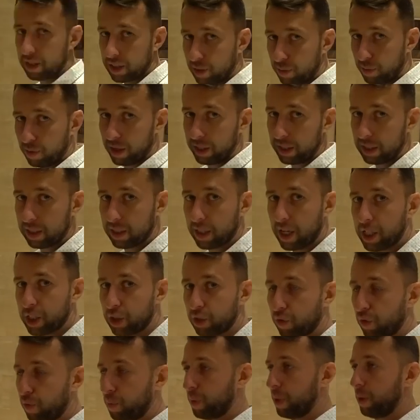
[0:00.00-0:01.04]
Не забывайте
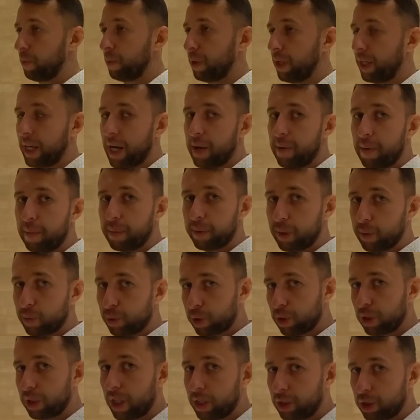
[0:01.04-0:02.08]
скачивать VPN-программы, потому
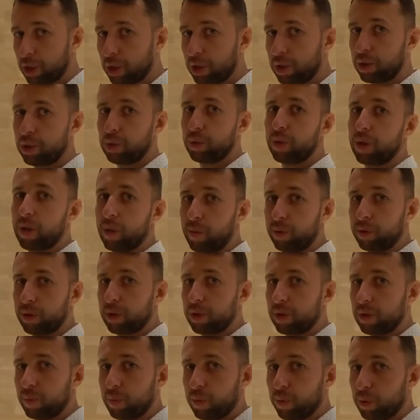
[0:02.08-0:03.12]
что иначе ничего работать
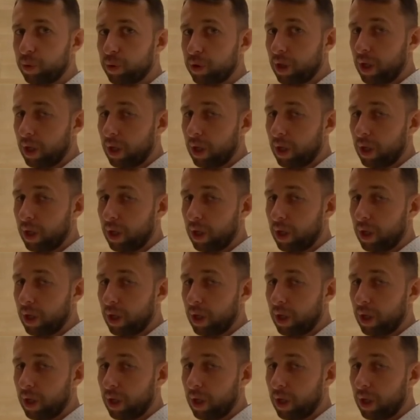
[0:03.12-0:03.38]
не будет.